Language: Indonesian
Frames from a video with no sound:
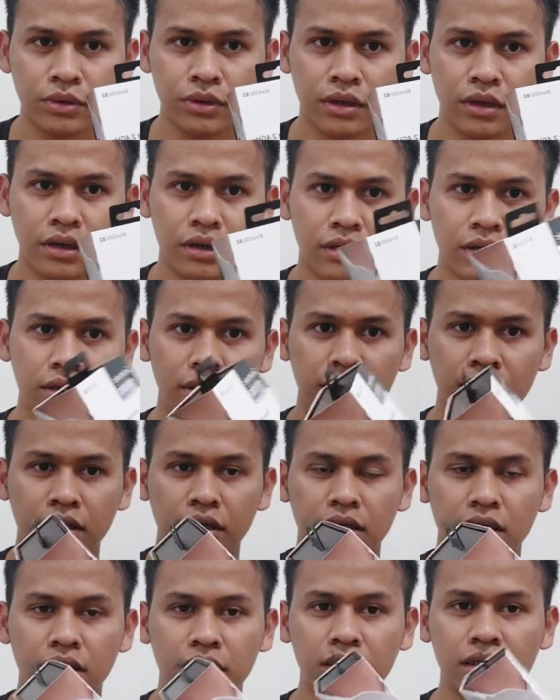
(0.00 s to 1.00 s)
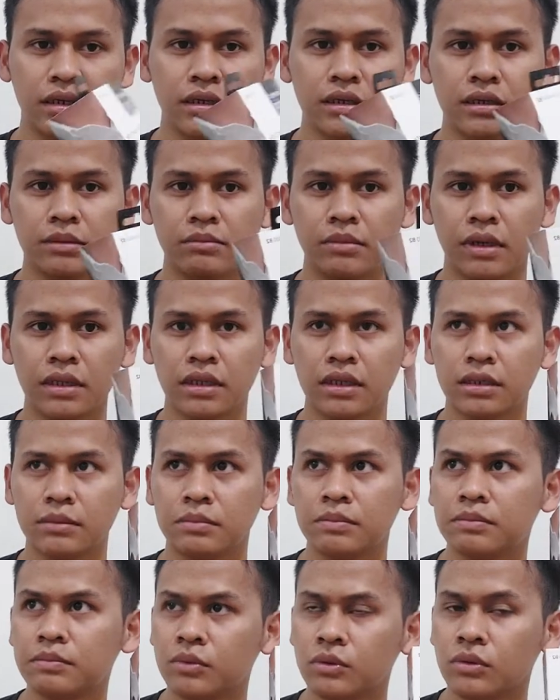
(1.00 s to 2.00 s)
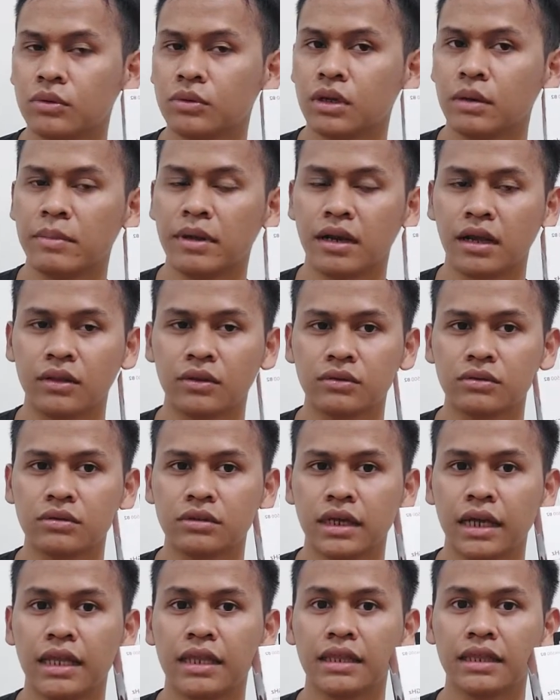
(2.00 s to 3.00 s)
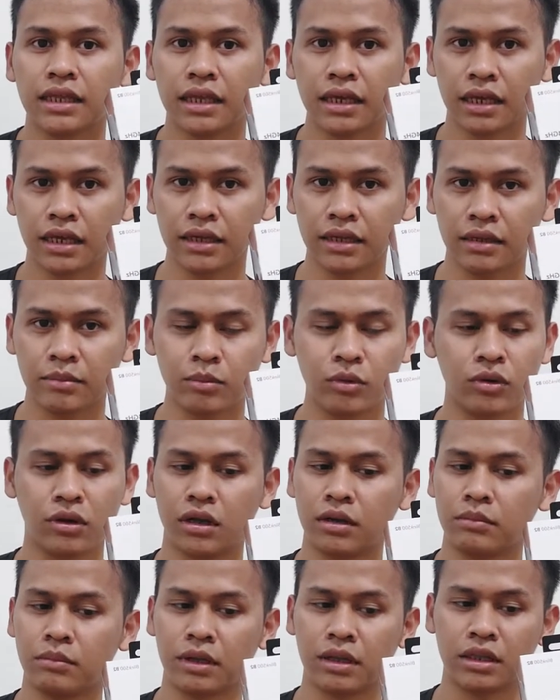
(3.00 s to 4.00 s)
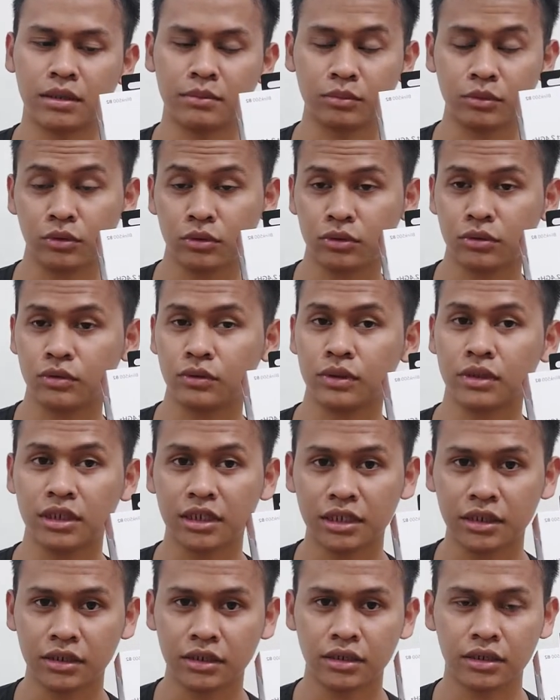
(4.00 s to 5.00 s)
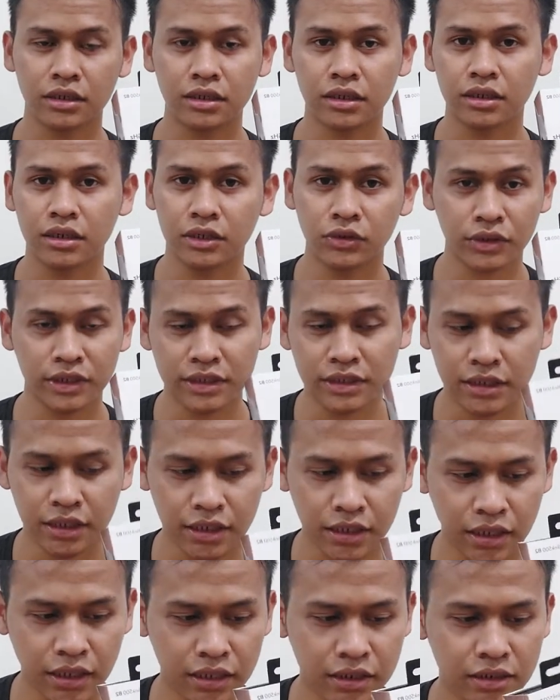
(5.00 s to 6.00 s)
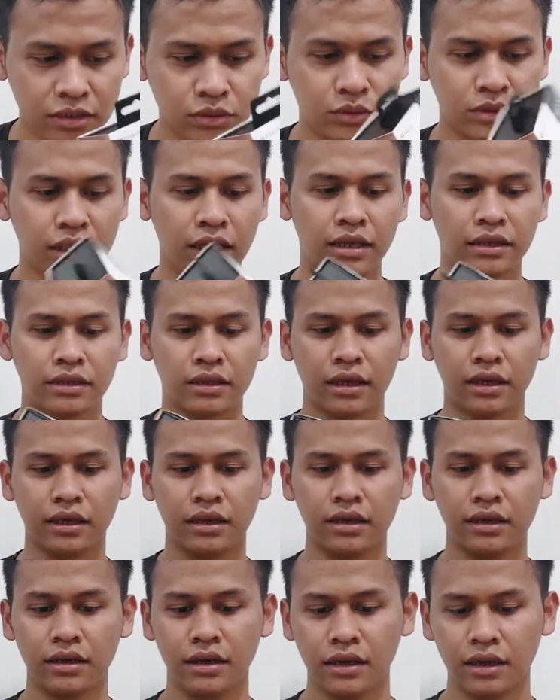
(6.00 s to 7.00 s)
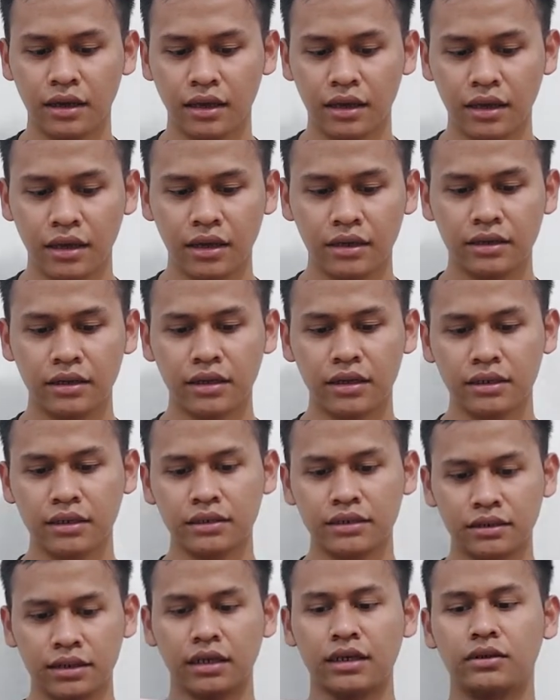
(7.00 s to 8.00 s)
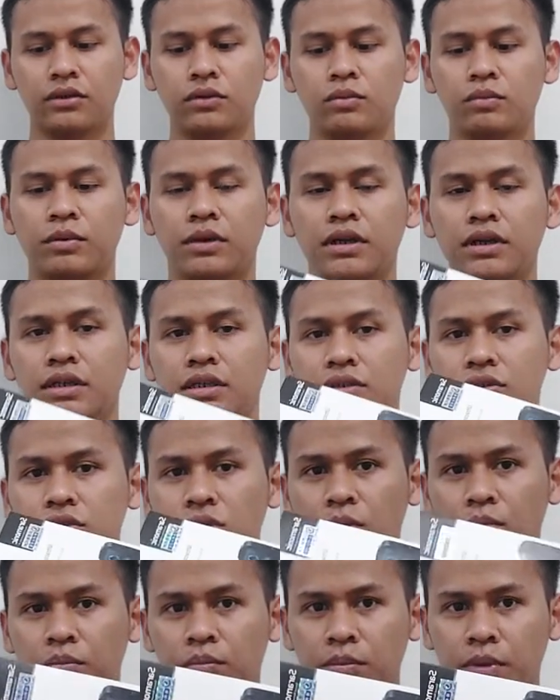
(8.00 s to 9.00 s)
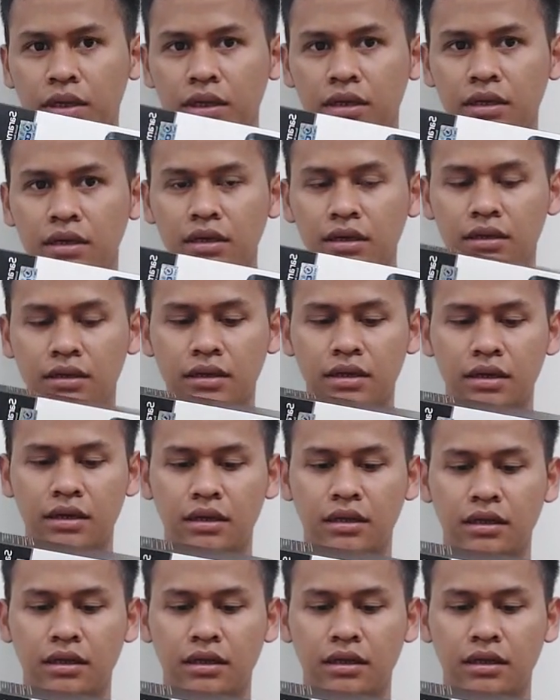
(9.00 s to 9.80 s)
ya ini 4800 NT ya bukan 4000 duit in Indonesia ya ini duit NT dan ini saya itu beli di Shopee ya